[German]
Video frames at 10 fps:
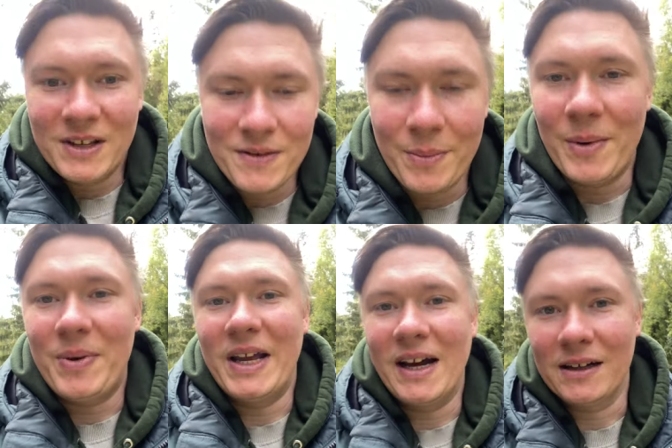Gehen wir mal ein paar
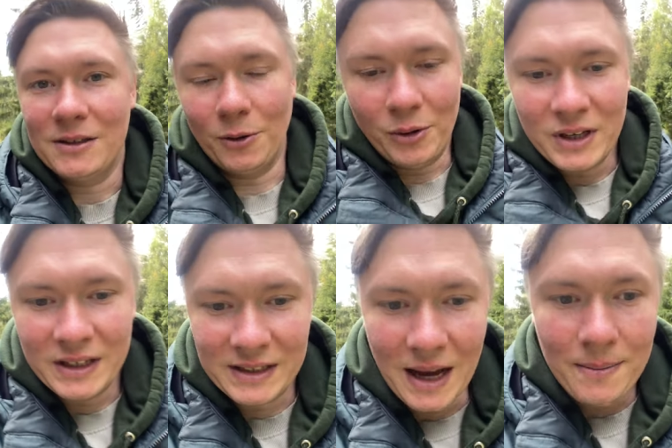Jahre zurück.
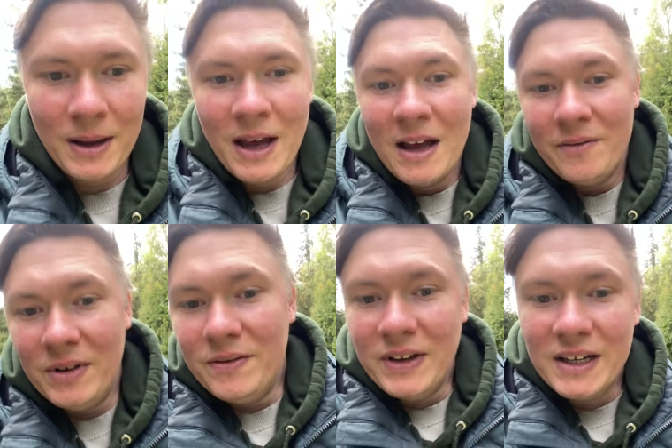Es gab
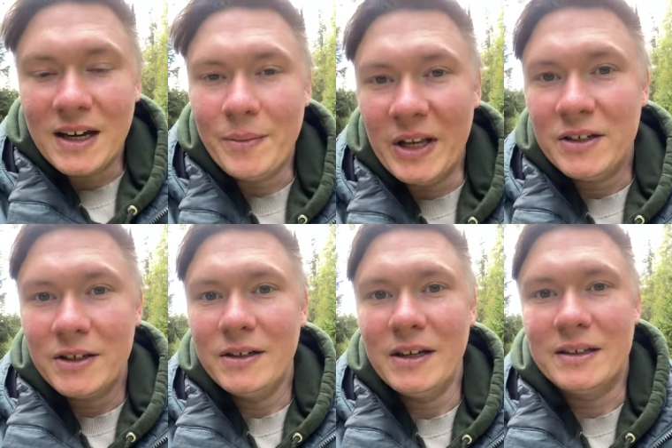viel weniger
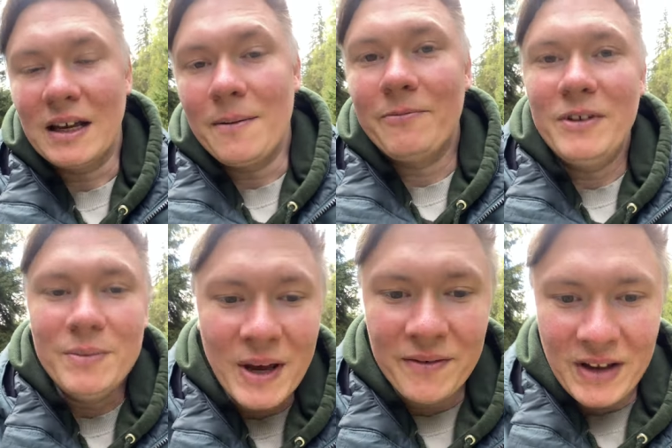Menschen, es gab viel
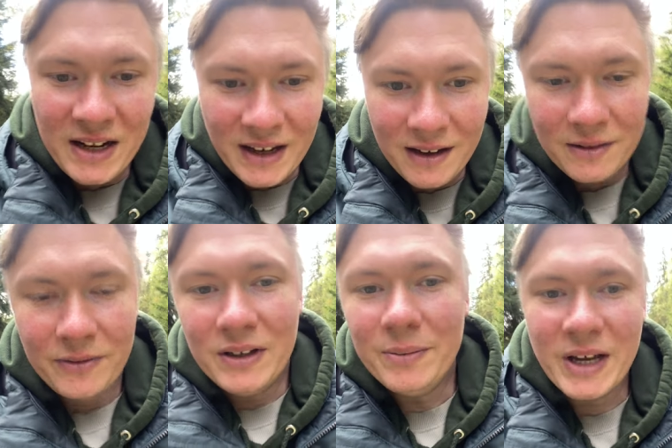mehr Wälder,
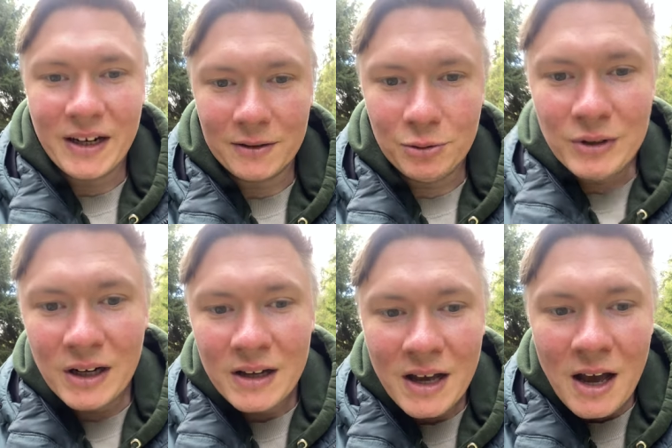viel mehr Natur
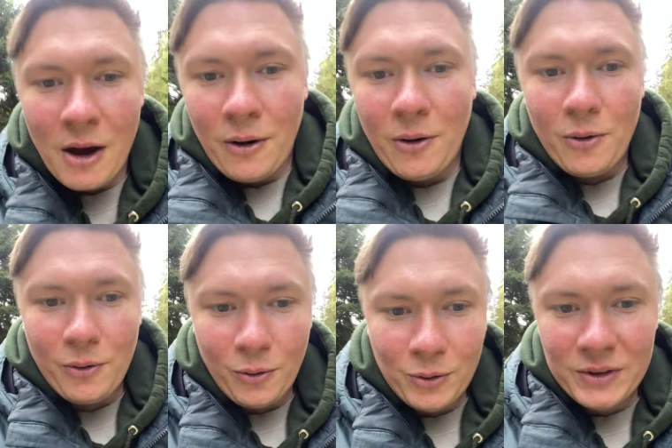
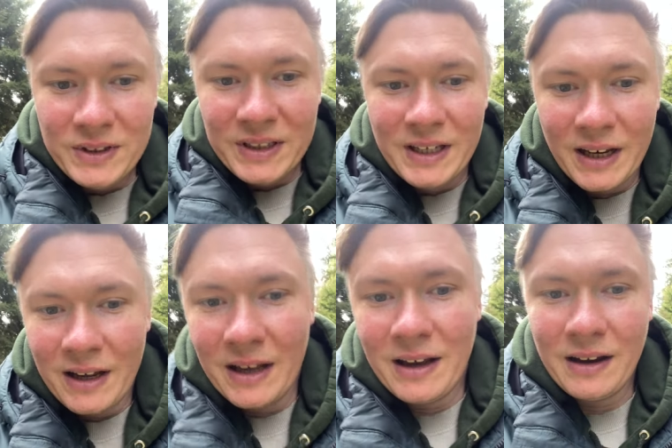und
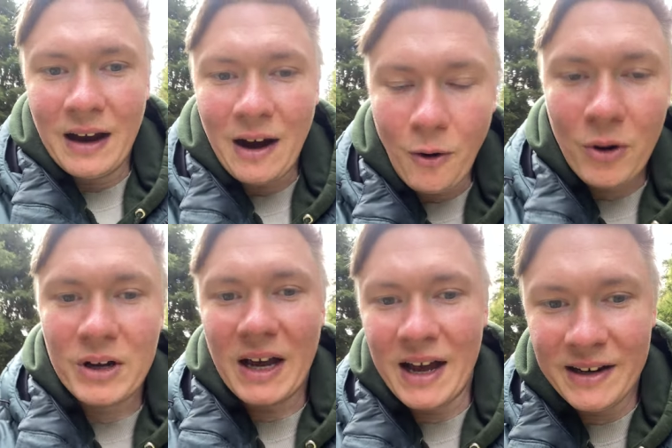auch
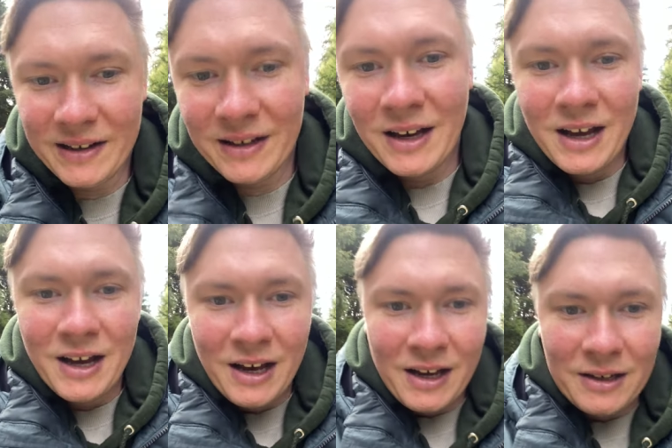keine
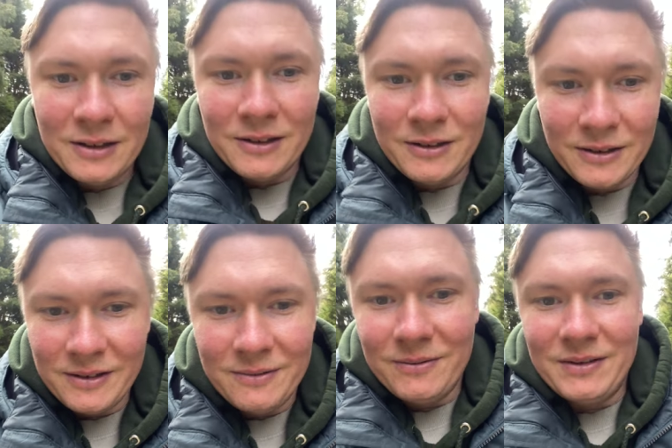
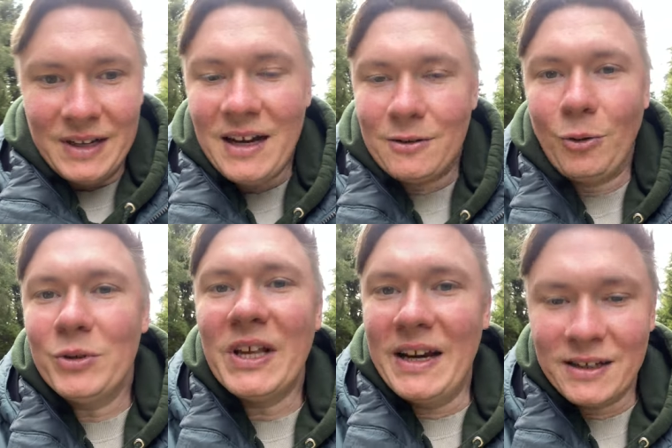ja,
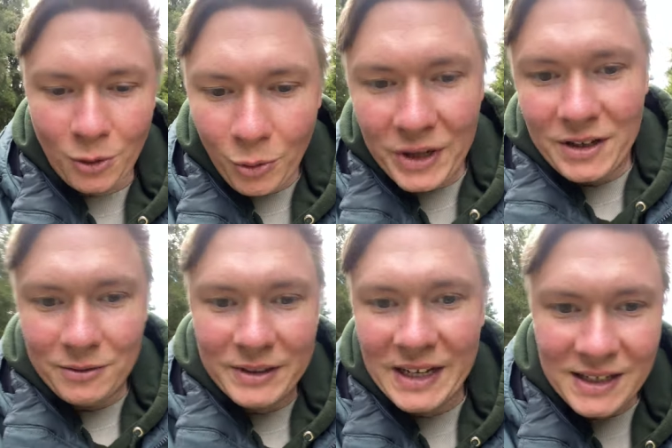große Elektronik
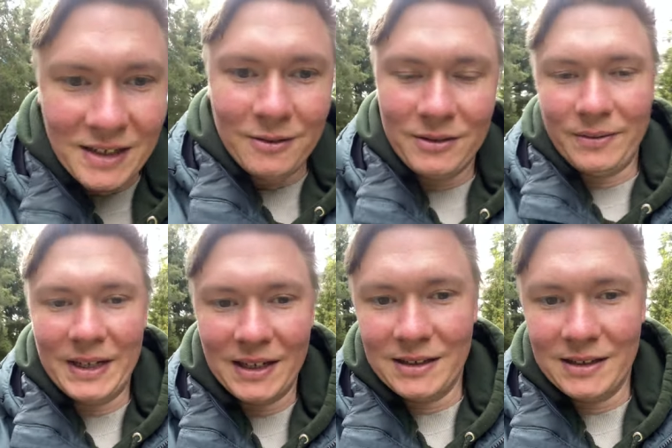und Technik und so weiter.